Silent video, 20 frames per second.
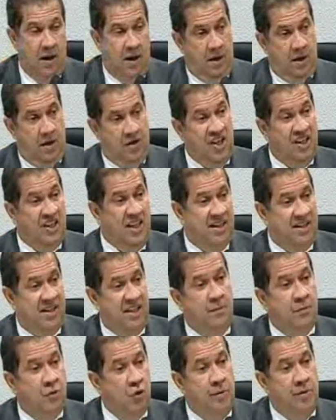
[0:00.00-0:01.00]
de
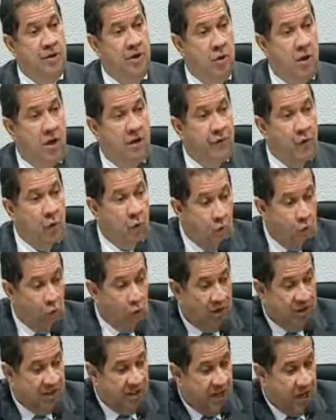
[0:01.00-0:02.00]
dezembro de 2009, foi quando
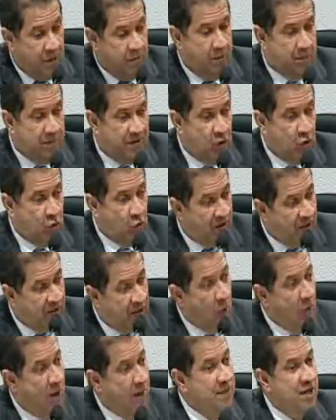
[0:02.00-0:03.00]
o Ezequiel me apresentou aqui,
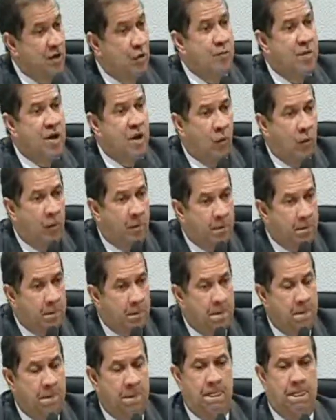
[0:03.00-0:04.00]
é um amigo meu.
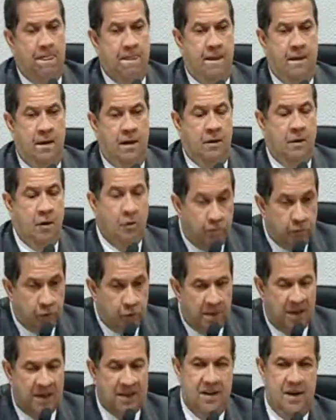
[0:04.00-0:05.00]
Então, muito
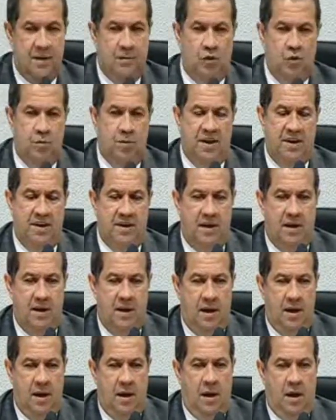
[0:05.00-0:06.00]
prazer, muito prazer.
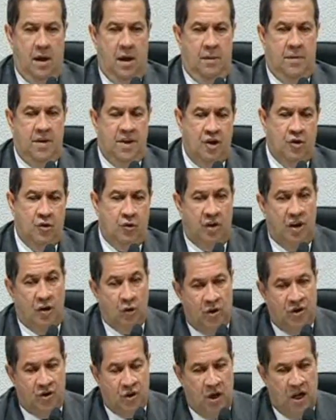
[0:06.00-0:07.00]
Ministro, tem
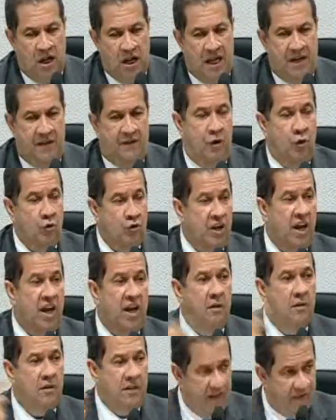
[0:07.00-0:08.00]
duas aeronaves. Eu
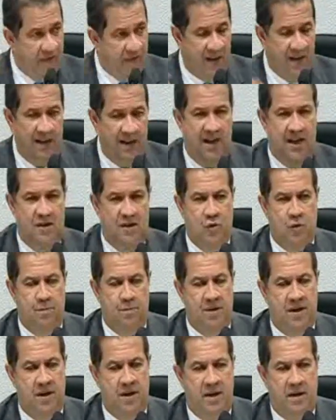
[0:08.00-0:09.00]
tenho, e é verdade, eu
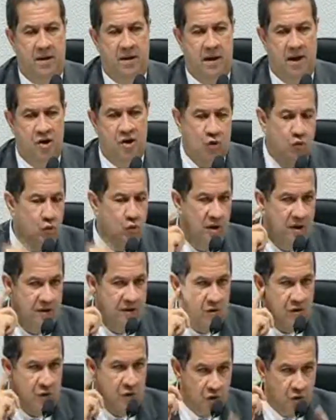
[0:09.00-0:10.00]
operei as duas
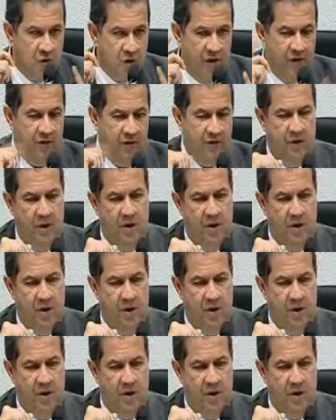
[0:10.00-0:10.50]
audições,